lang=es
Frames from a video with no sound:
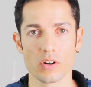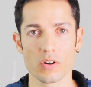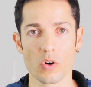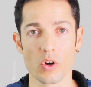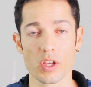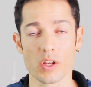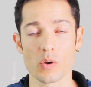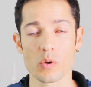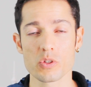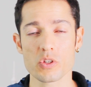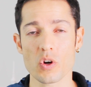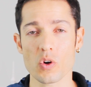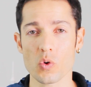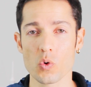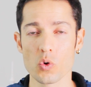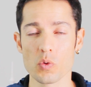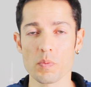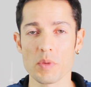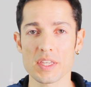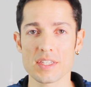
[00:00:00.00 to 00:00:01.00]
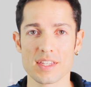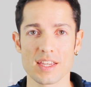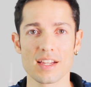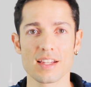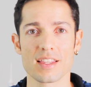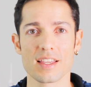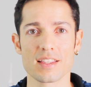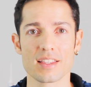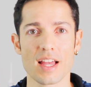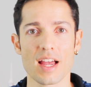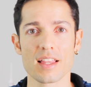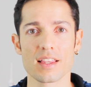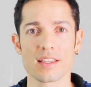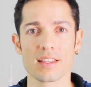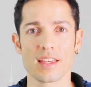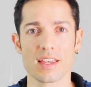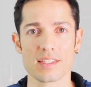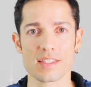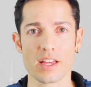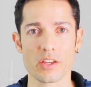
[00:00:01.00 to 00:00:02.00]
o incluso un misil Titán
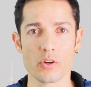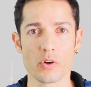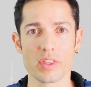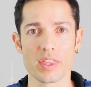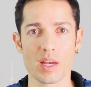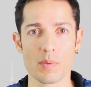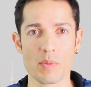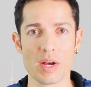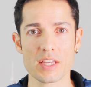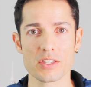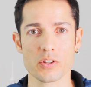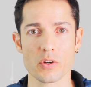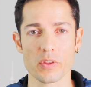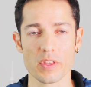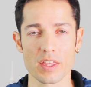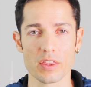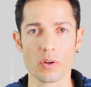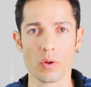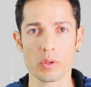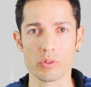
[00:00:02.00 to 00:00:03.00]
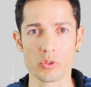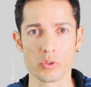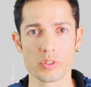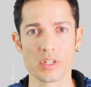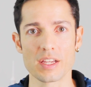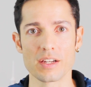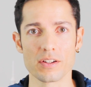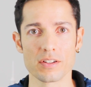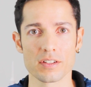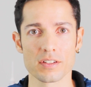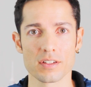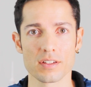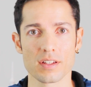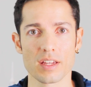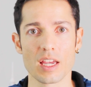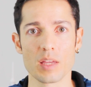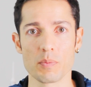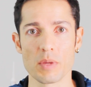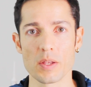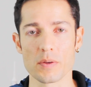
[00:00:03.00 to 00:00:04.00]
que estalló en Damasco dentro de su silo,
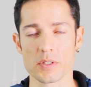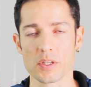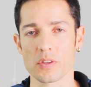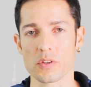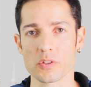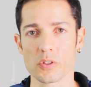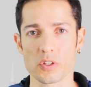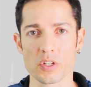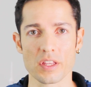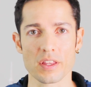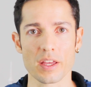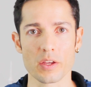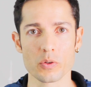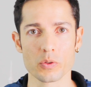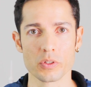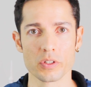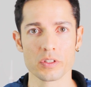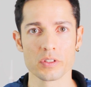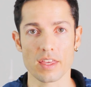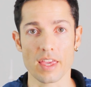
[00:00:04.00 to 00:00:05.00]
en 1981.